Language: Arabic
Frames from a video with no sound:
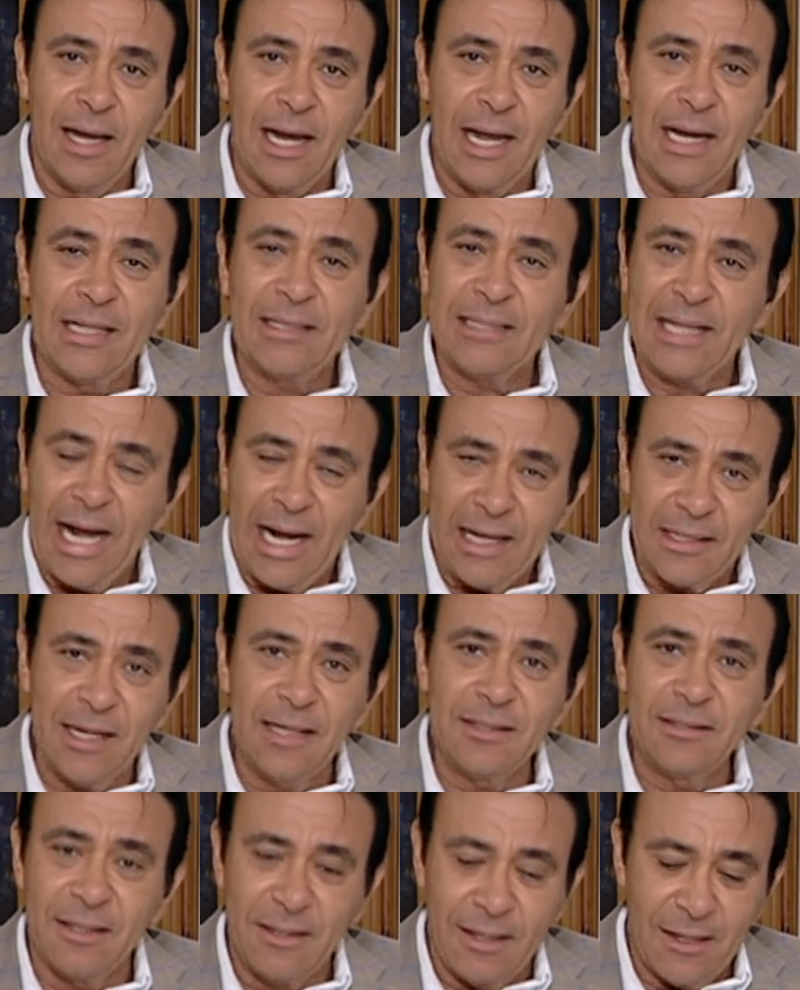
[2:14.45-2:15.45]

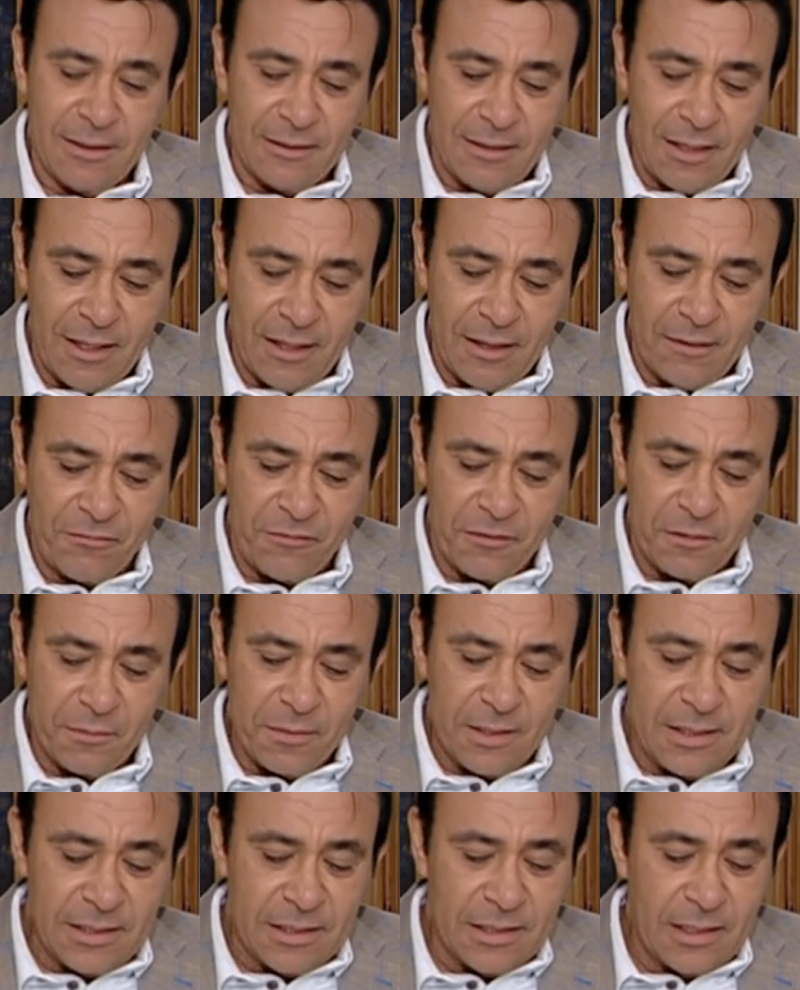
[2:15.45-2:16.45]
الاتحادات الرياضية في
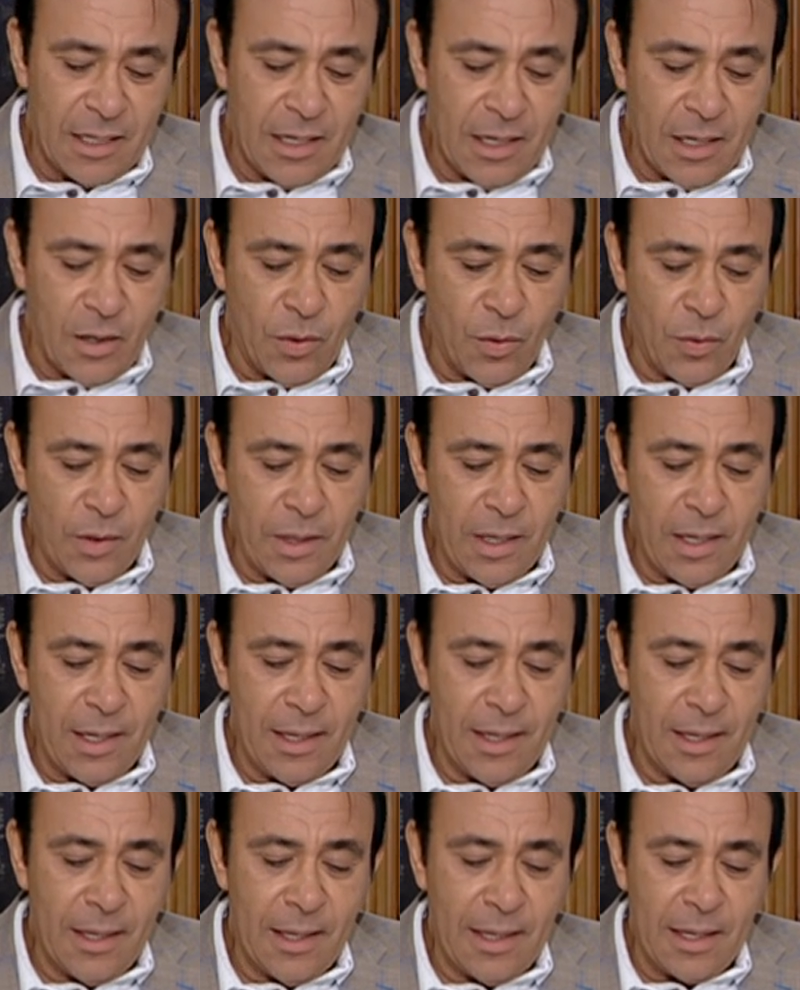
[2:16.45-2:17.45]
مصر
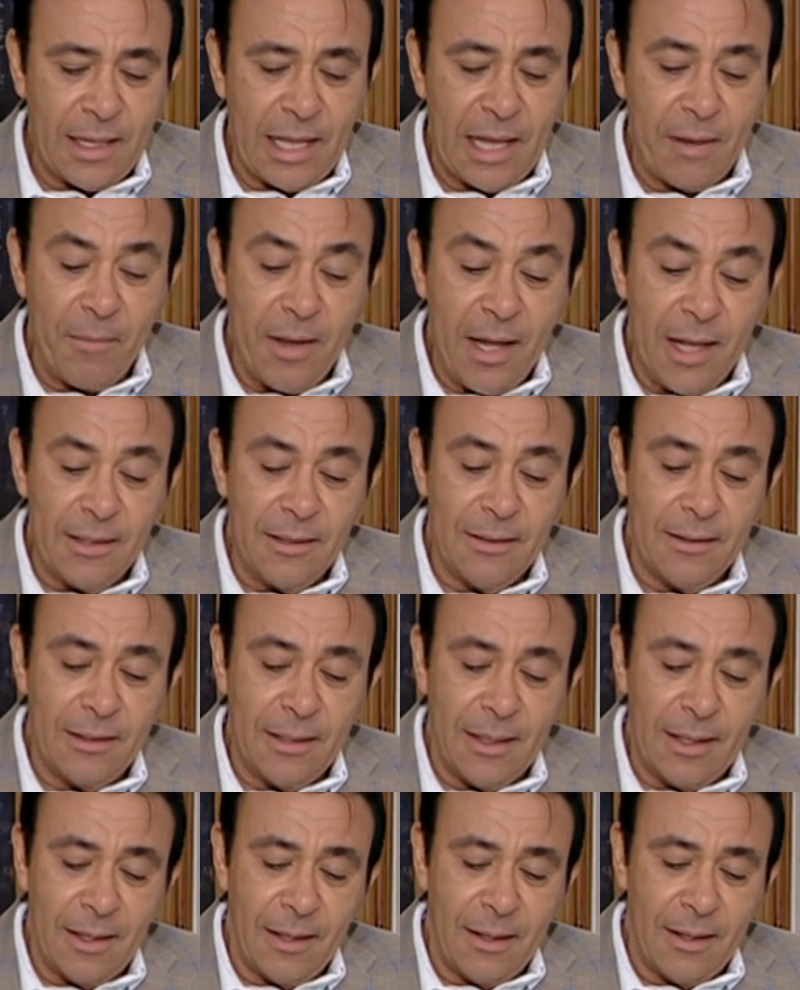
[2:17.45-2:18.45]
وكمان
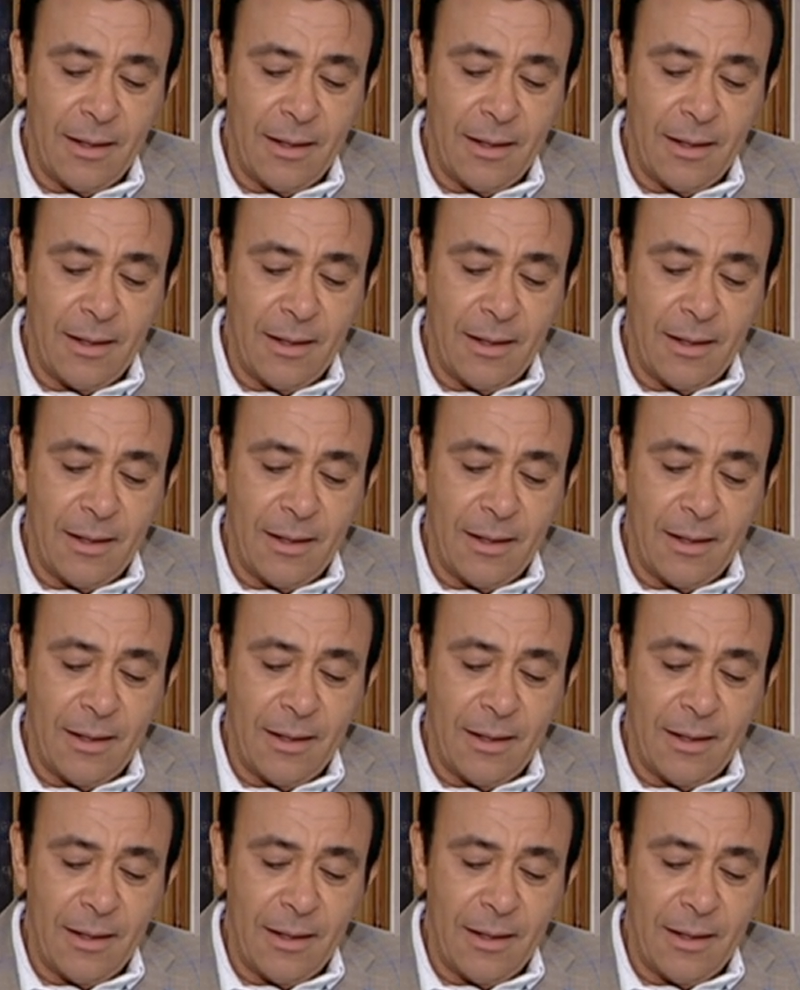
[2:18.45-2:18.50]
آه،